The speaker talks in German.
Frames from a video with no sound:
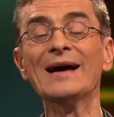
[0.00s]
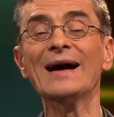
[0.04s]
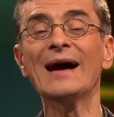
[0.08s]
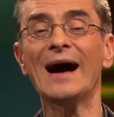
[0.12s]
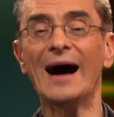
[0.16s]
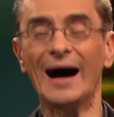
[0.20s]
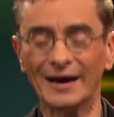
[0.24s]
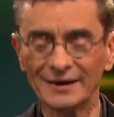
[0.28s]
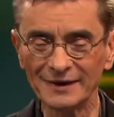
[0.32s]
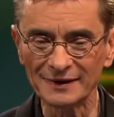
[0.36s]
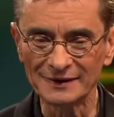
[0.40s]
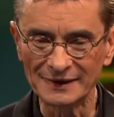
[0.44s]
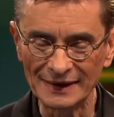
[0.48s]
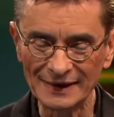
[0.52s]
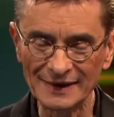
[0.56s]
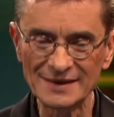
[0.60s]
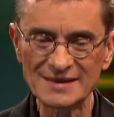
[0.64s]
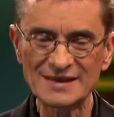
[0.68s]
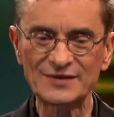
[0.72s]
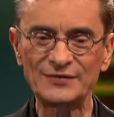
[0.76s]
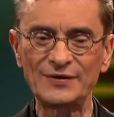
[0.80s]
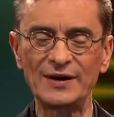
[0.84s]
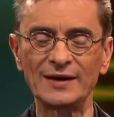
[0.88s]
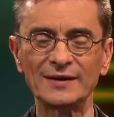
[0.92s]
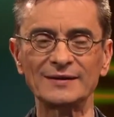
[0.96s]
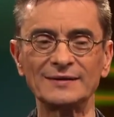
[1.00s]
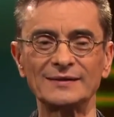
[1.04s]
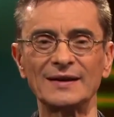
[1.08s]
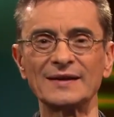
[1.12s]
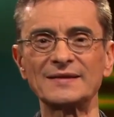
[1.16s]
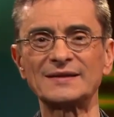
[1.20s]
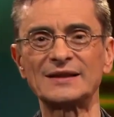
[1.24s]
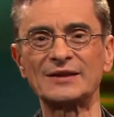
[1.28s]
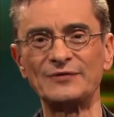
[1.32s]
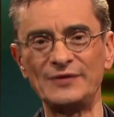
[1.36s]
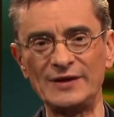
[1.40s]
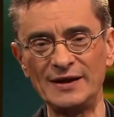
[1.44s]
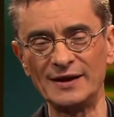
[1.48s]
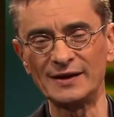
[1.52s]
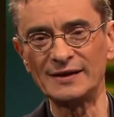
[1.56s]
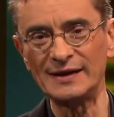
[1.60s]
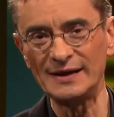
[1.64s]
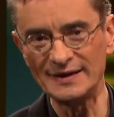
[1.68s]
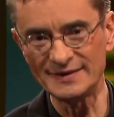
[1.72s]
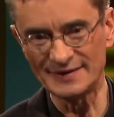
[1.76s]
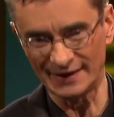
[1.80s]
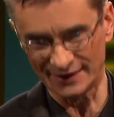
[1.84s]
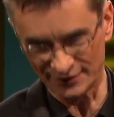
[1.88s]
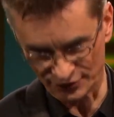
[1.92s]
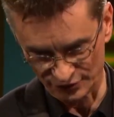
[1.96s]
Allerdings werden das Gewehr
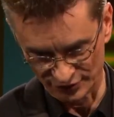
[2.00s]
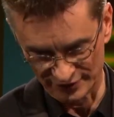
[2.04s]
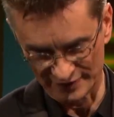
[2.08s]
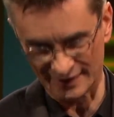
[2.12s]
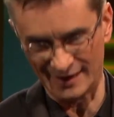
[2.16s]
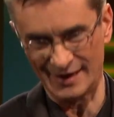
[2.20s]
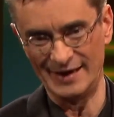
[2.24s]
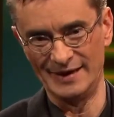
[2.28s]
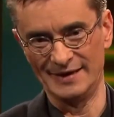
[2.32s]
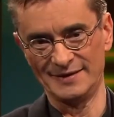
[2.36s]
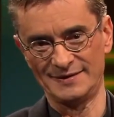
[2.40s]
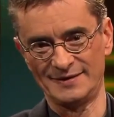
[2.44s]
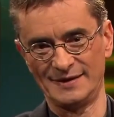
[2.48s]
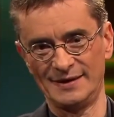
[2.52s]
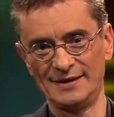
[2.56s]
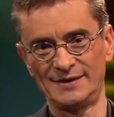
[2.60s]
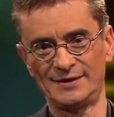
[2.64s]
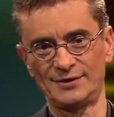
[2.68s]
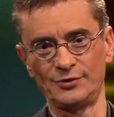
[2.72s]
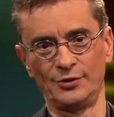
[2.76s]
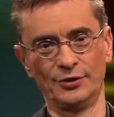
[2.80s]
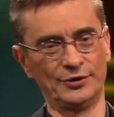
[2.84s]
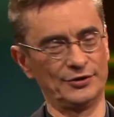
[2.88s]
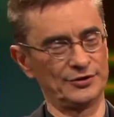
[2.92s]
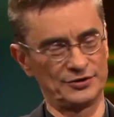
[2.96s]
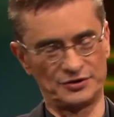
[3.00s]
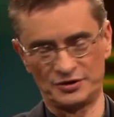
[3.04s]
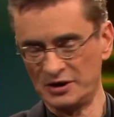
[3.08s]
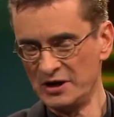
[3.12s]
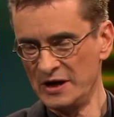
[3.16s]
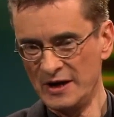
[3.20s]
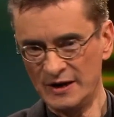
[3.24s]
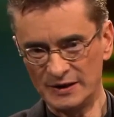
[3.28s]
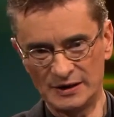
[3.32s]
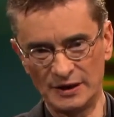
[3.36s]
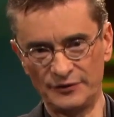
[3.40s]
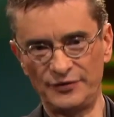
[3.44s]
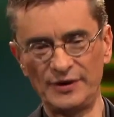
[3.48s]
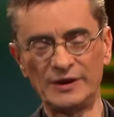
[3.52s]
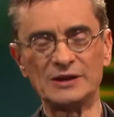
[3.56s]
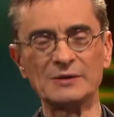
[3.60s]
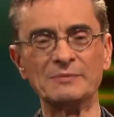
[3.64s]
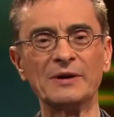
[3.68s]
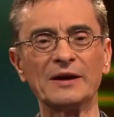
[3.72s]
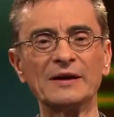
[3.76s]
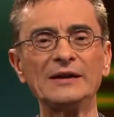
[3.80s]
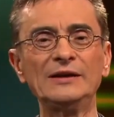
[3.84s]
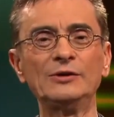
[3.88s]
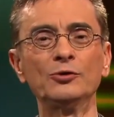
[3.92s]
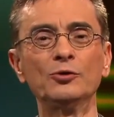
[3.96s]
G36 und defekte
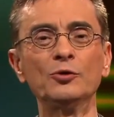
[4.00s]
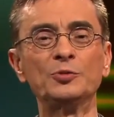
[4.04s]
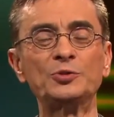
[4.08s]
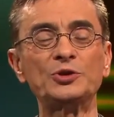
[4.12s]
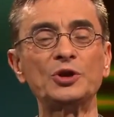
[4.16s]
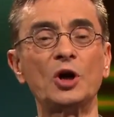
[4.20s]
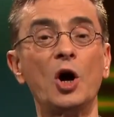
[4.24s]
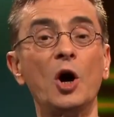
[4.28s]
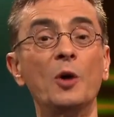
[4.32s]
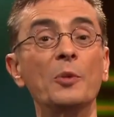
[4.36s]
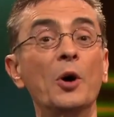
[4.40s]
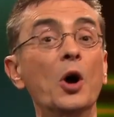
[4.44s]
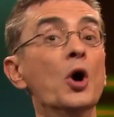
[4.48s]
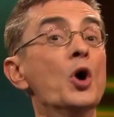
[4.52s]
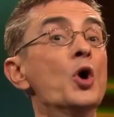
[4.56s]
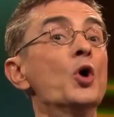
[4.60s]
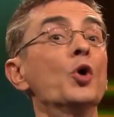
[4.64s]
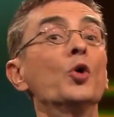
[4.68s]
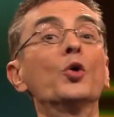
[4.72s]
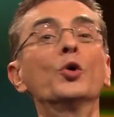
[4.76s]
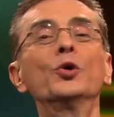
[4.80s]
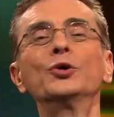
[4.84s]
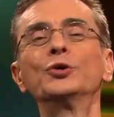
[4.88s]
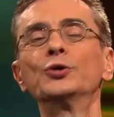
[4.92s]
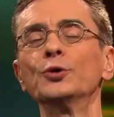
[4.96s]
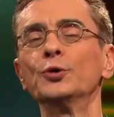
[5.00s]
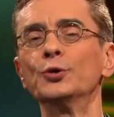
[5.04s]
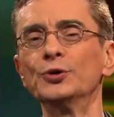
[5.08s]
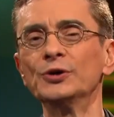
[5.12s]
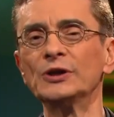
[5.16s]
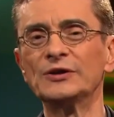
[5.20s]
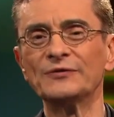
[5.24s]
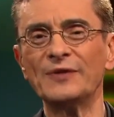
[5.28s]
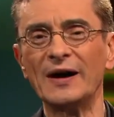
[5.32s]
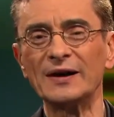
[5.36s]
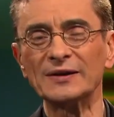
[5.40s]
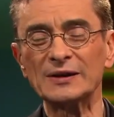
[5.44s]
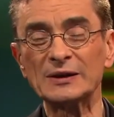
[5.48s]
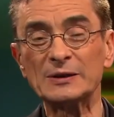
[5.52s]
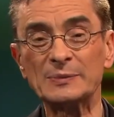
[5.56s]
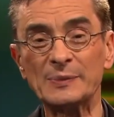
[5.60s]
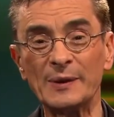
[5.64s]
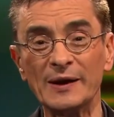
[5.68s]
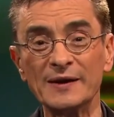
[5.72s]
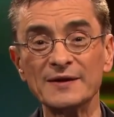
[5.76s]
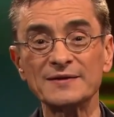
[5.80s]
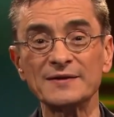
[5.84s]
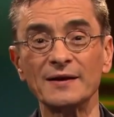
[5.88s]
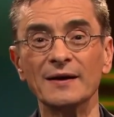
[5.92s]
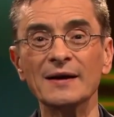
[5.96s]
Marinehubschrauber und ungewartete
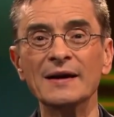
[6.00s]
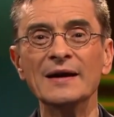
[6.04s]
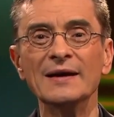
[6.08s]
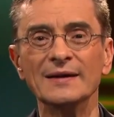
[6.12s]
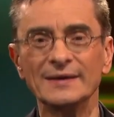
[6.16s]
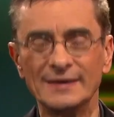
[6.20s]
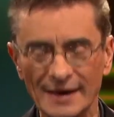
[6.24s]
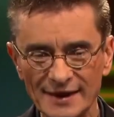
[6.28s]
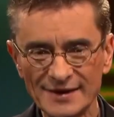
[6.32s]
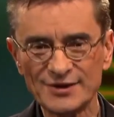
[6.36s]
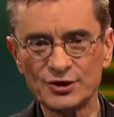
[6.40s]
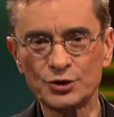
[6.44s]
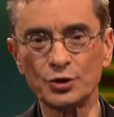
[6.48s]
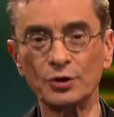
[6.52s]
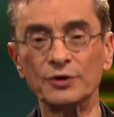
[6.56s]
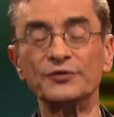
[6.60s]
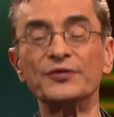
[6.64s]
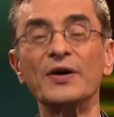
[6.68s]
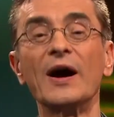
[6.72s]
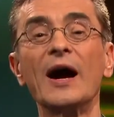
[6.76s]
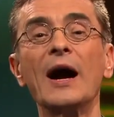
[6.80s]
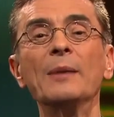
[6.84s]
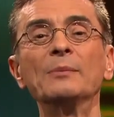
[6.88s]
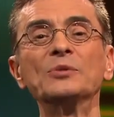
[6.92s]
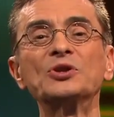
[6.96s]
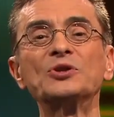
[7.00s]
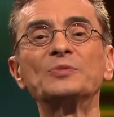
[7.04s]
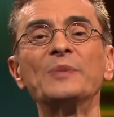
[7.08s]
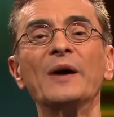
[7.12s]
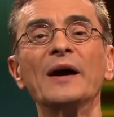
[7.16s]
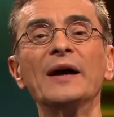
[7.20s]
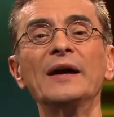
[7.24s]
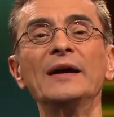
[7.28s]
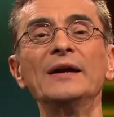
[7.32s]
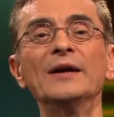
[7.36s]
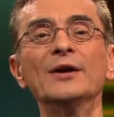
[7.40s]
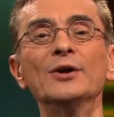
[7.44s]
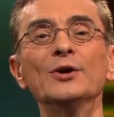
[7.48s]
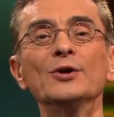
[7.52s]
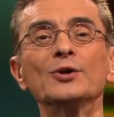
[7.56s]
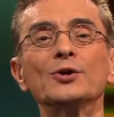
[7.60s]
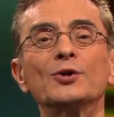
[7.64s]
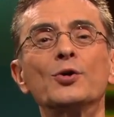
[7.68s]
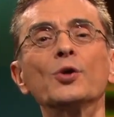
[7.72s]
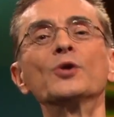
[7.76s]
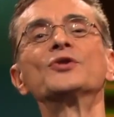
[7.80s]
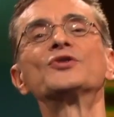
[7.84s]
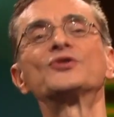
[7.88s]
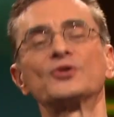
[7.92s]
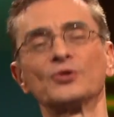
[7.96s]
Panzer jetzt schon verramscht bei
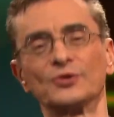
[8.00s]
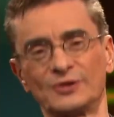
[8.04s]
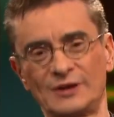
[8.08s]
Kunst und